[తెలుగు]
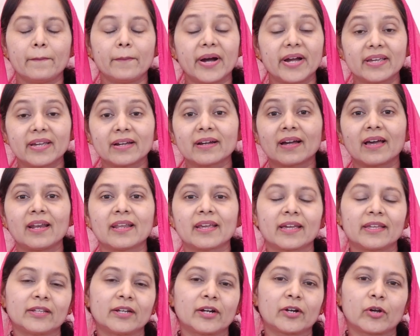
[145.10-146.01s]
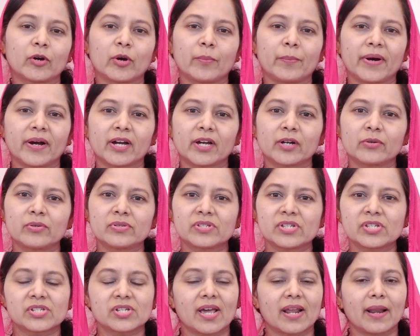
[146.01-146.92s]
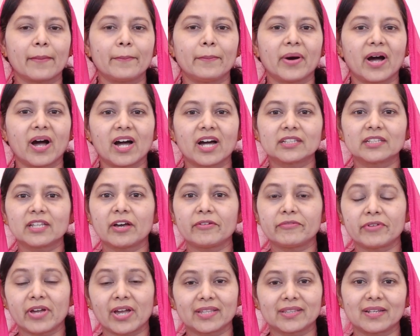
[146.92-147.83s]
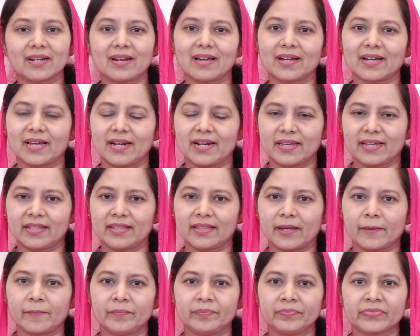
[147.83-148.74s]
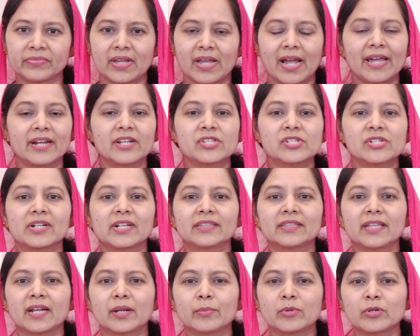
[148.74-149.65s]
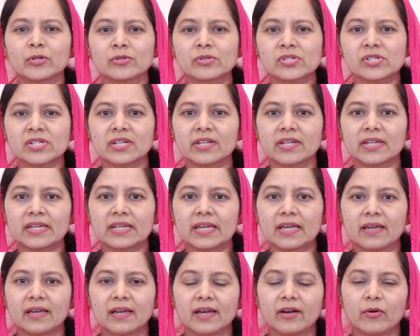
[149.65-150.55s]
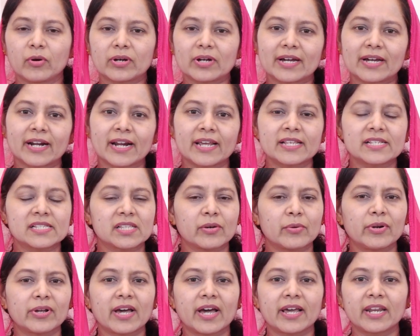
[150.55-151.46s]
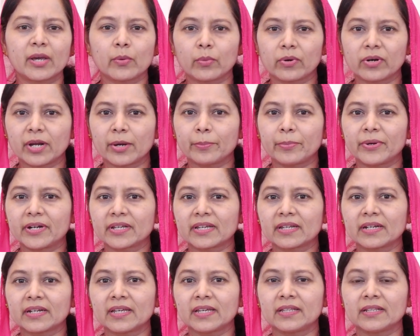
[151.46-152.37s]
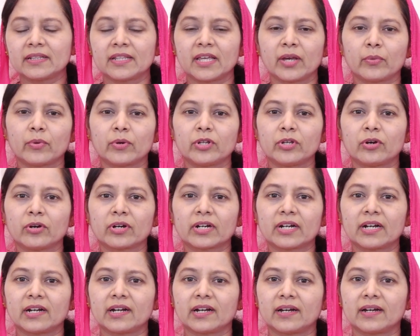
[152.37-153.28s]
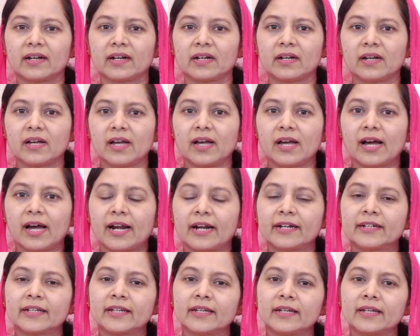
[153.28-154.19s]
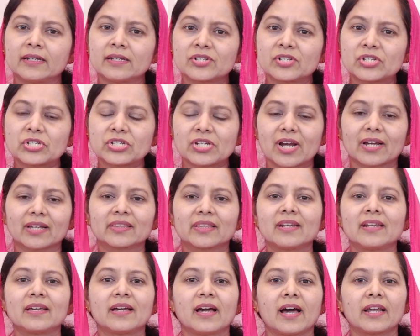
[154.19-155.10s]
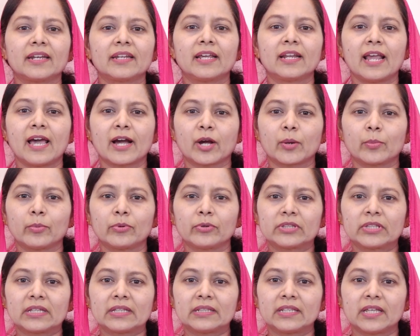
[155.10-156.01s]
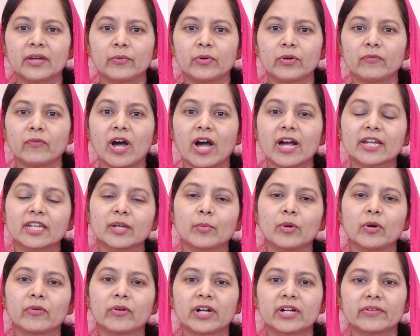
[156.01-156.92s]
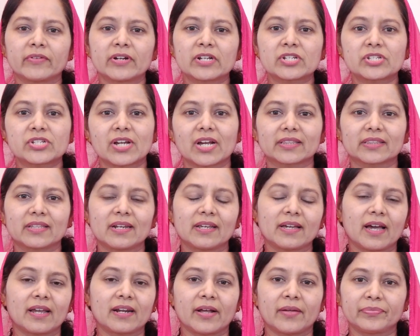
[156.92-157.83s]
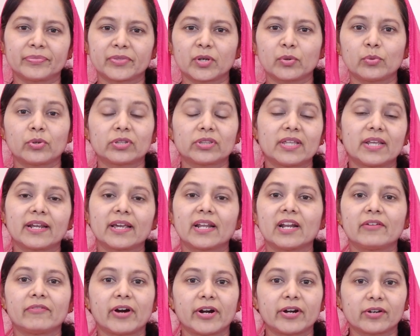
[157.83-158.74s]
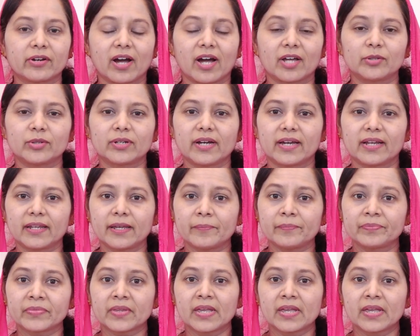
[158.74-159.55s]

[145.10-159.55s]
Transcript: భయం కలిగేదంటే ఒక పక్క నుంచి చాలా బాధ వేదన కలిగేది ఆయన చిన్నతనం నుంచి ఒక క్రైస్తవుడుగానే ఉన్నప్పటికీ దేవుని యొక్క అంటే శక్తిని కానీ లేకపోతే దేవుని వాక్యంలో ఉన్నటువంటి శక్తిని కానీ అంత గుర్తెరిగిన వాడు కాదు కానీ